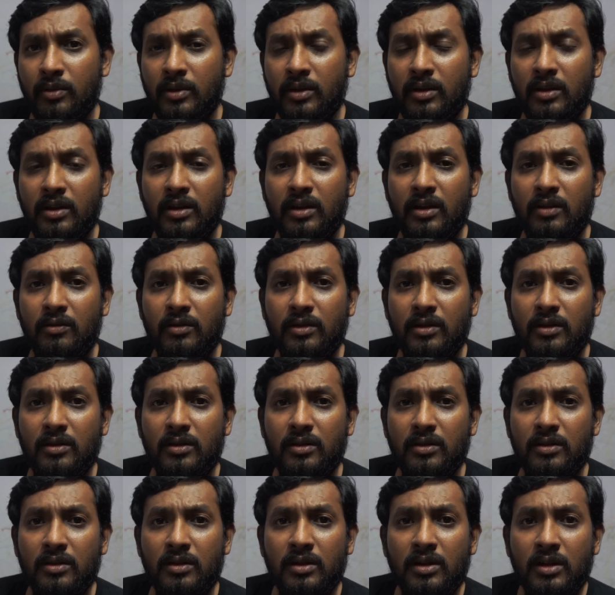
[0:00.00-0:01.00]
மாதிரி நான் வந்து
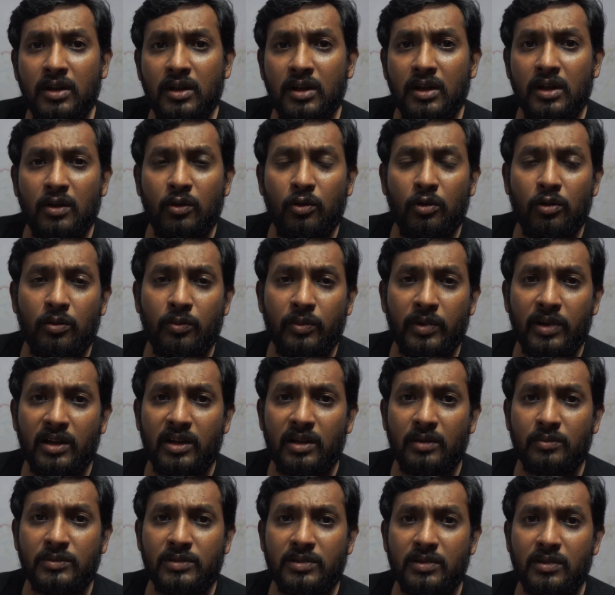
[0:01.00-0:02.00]
ஒரு மெயில்
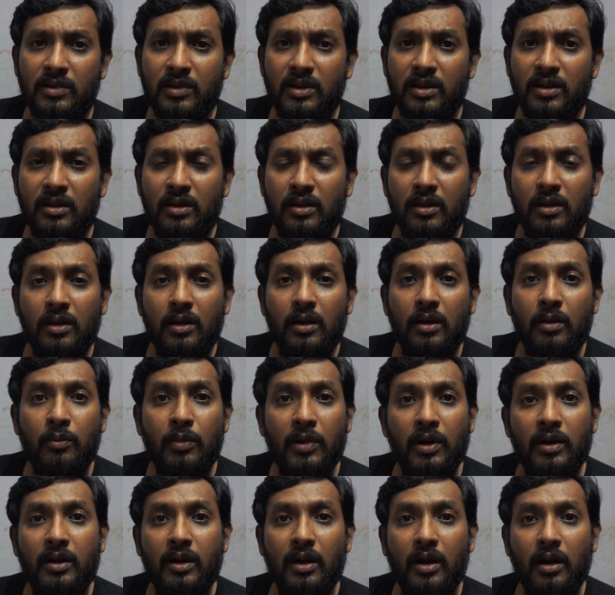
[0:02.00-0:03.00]
அனுப்பிச்சிருந்தேன்
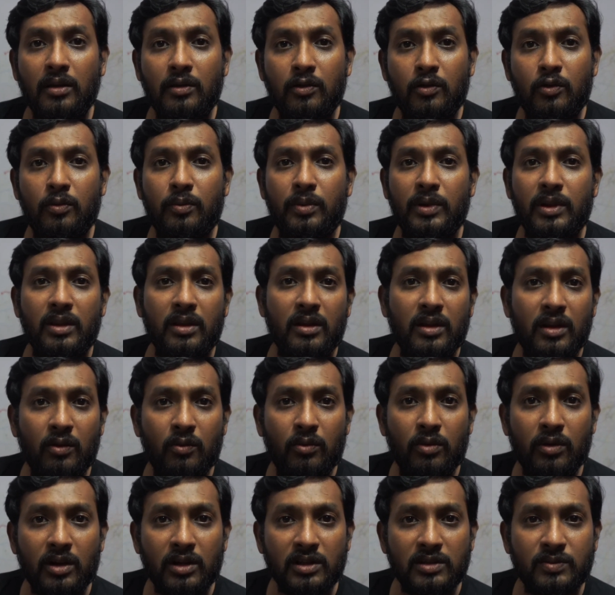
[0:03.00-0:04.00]
பட் அதுக்கும் பார்த்தீங்கன்னா
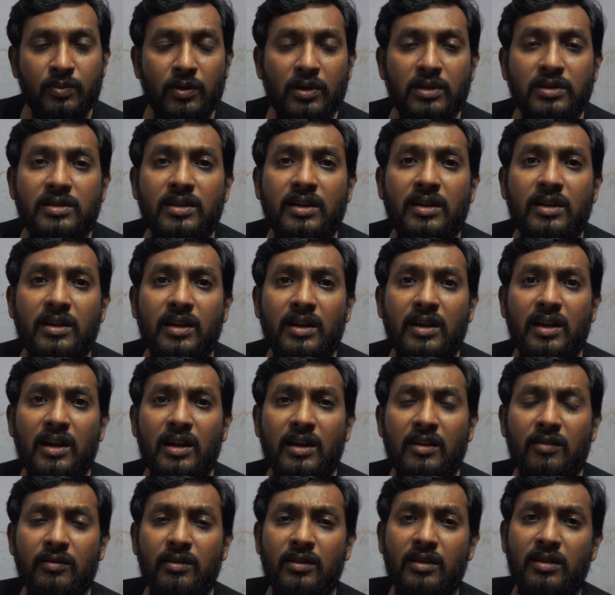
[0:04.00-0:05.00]
ஒரு ரெஸ்பான்ஸே இல்லை
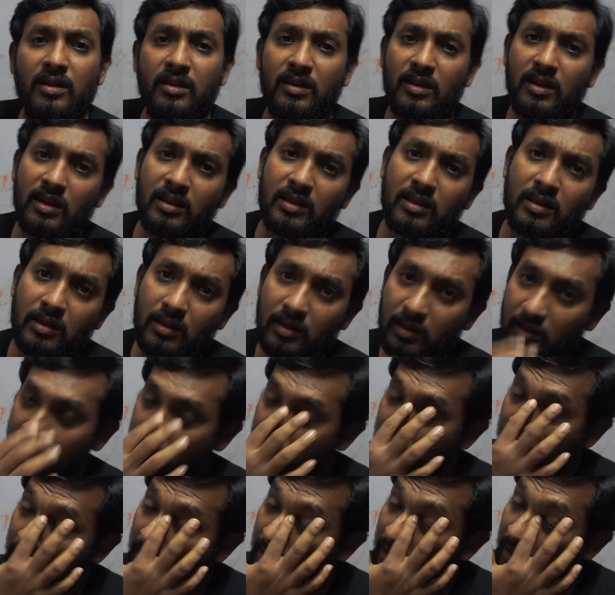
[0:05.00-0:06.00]
எனக்கு வந்து நேற்று
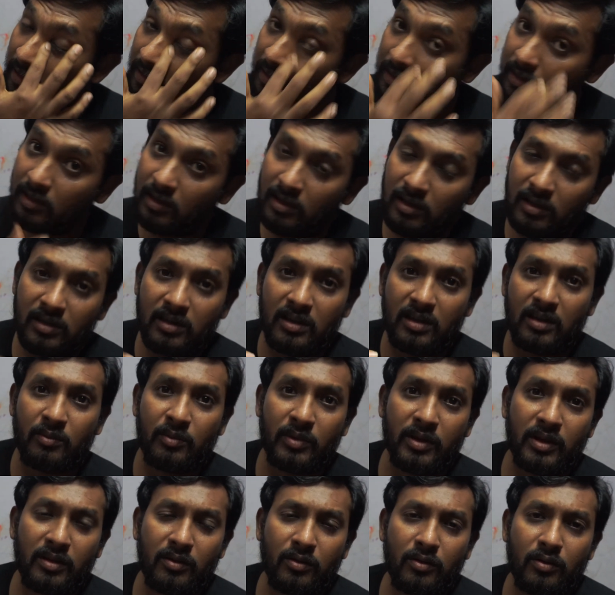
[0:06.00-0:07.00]
ரெண்டாம் தேதி
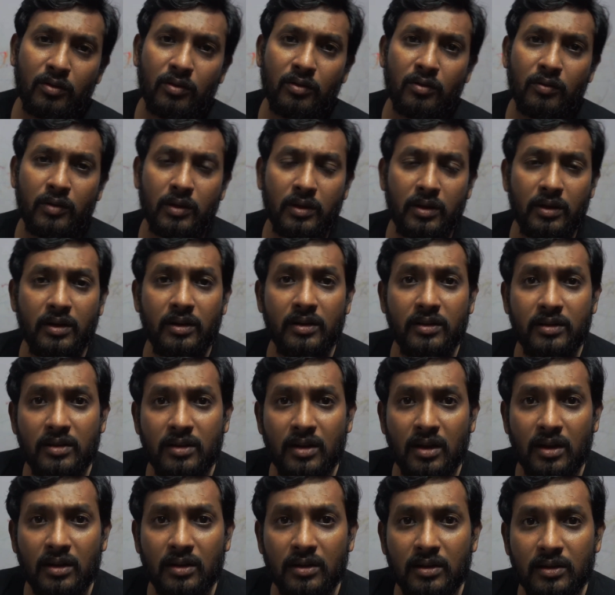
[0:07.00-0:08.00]
இஎம்ஐயும் e வந்து
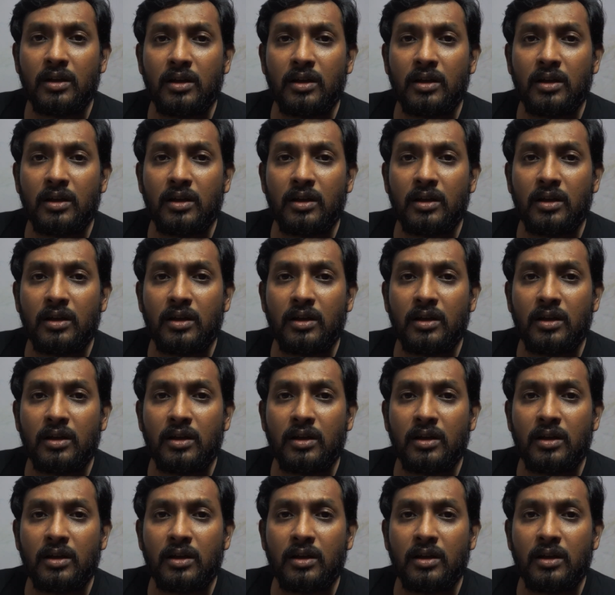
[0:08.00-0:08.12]
எடுத்துட்டாங்க